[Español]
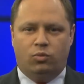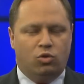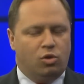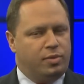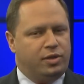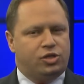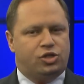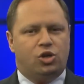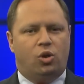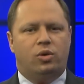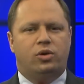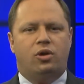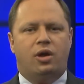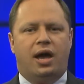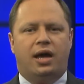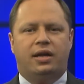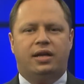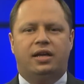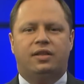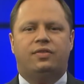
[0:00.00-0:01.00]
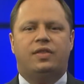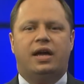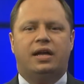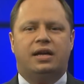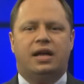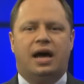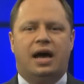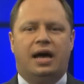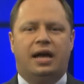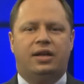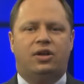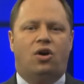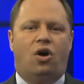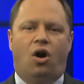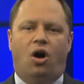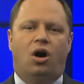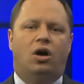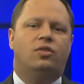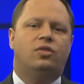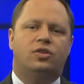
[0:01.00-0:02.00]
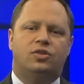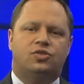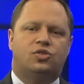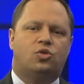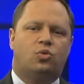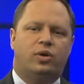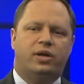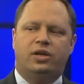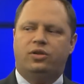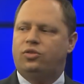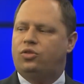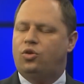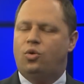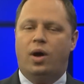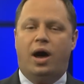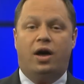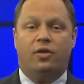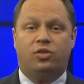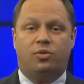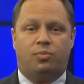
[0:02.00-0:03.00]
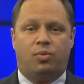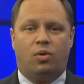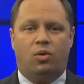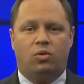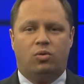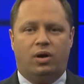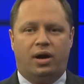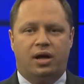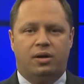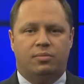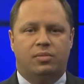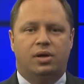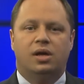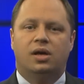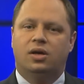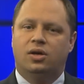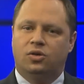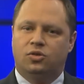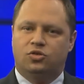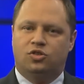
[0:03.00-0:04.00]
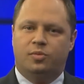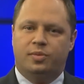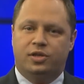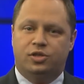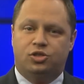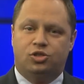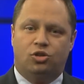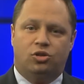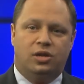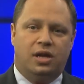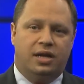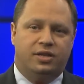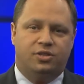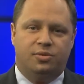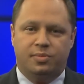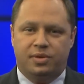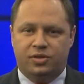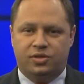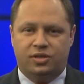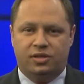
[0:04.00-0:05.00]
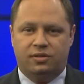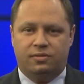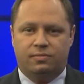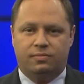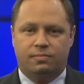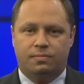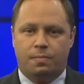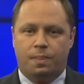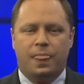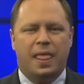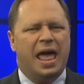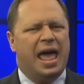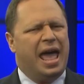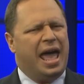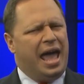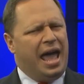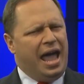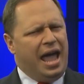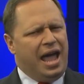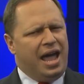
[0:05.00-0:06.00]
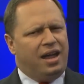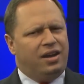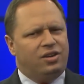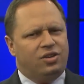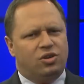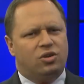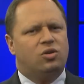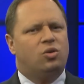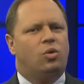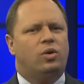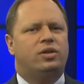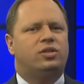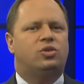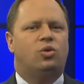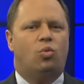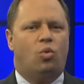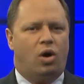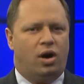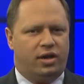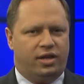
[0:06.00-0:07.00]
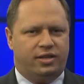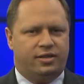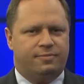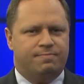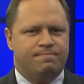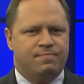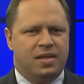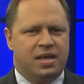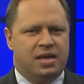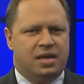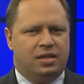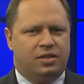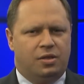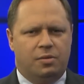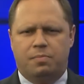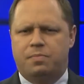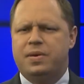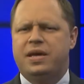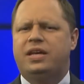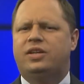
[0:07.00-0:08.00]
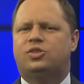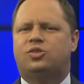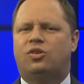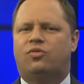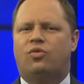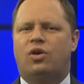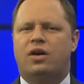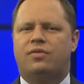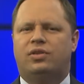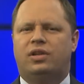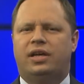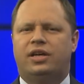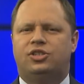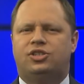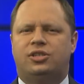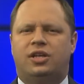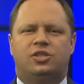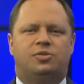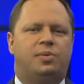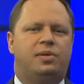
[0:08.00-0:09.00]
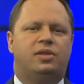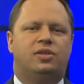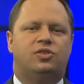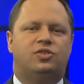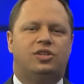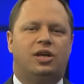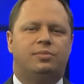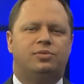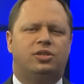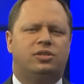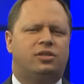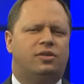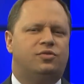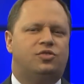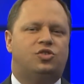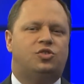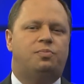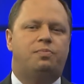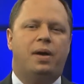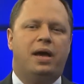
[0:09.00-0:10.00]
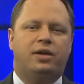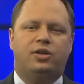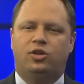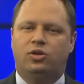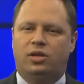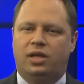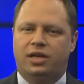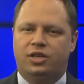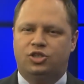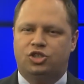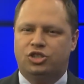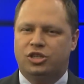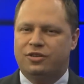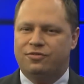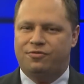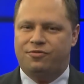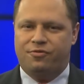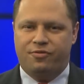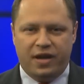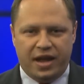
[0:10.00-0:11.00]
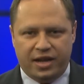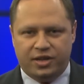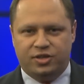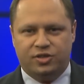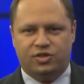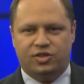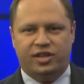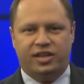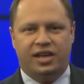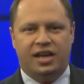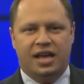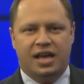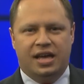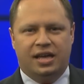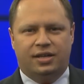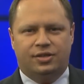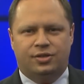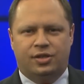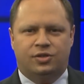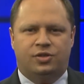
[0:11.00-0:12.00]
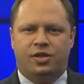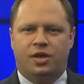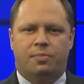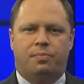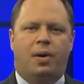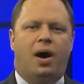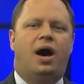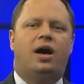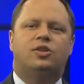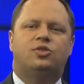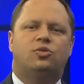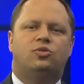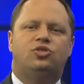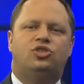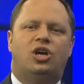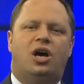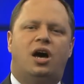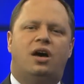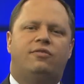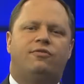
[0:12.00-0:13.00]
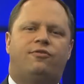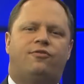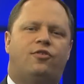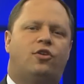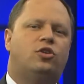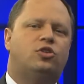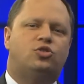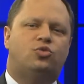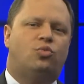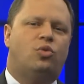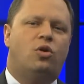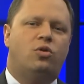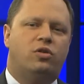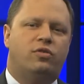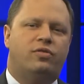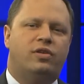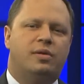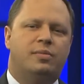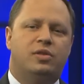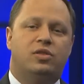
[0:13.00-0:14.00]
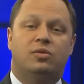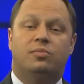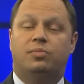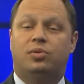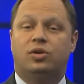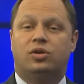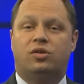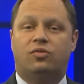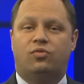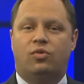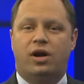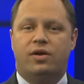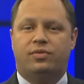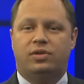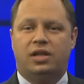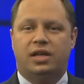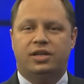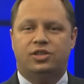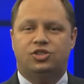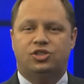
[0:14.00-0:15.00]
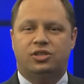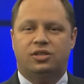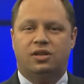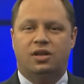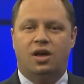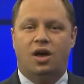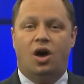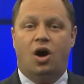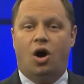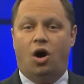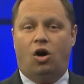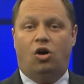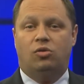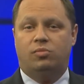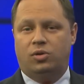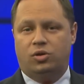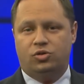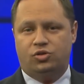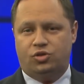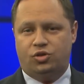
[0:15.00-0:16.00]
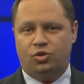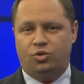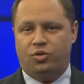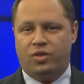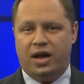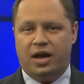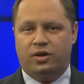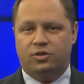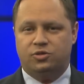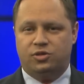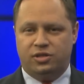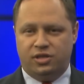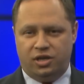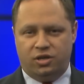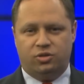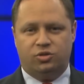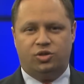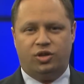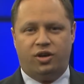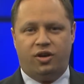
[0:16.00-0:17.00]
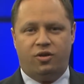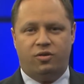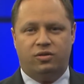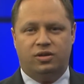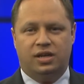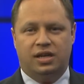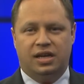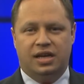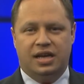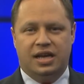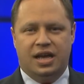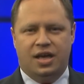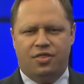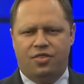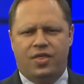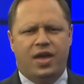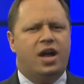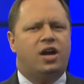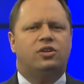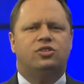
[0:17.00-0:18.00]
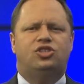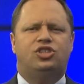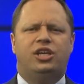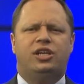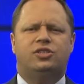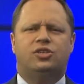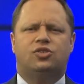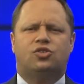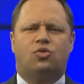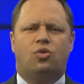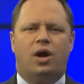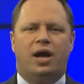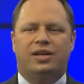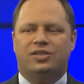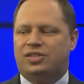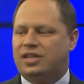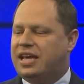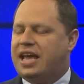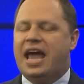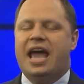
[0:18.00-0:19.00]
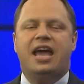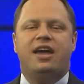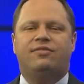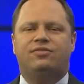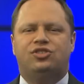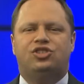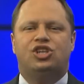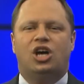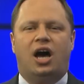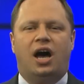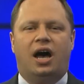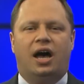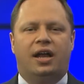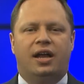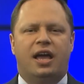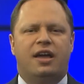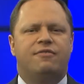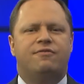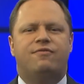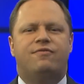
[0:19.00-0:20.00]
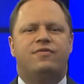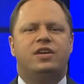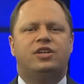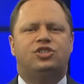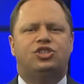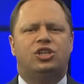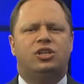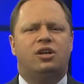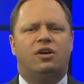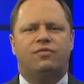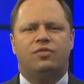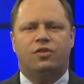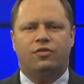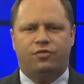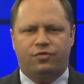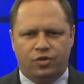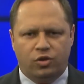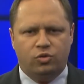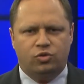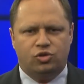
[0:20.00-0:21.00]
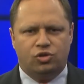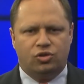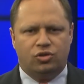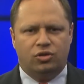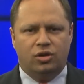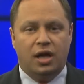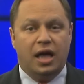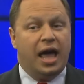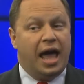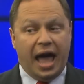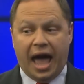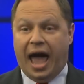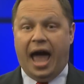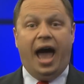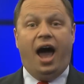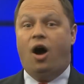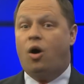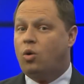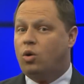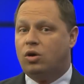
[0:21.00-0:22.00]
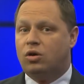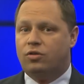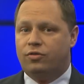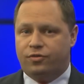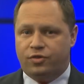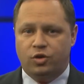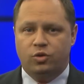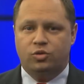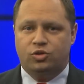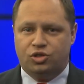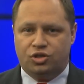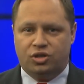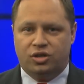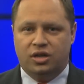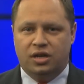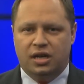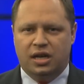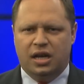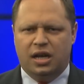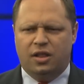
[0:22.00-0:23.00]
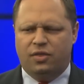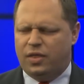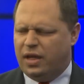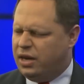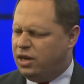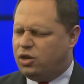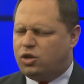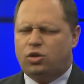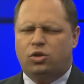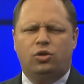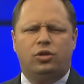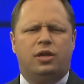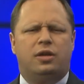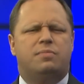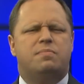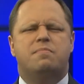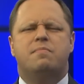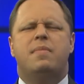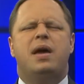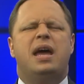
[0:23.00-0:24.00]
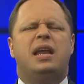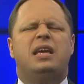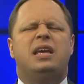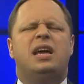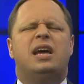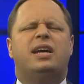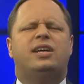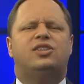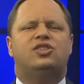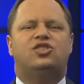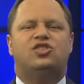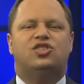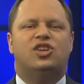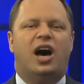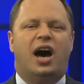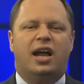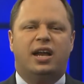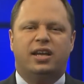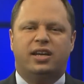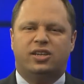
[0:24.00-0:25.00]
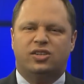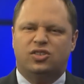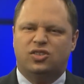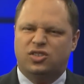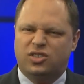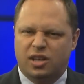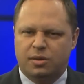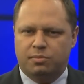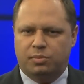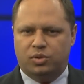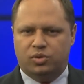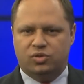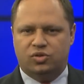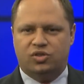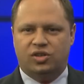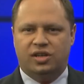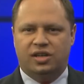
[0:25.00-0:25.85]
Le diremos cómo obtener este folleto a través del programa, así que asegúrese de tomar nota. Y usted lo va a querer. La bestia del apocalipsis ha sido tema de especulación y fantasía desde que el apóstol Juan escribió al respecto en el Apocalipsis, hace casi dos mil años atrás. Ahí Jesucristo le dio a Juan una visión del futuro, nuestro futuro, incluyendo muchos símbolos exóticos.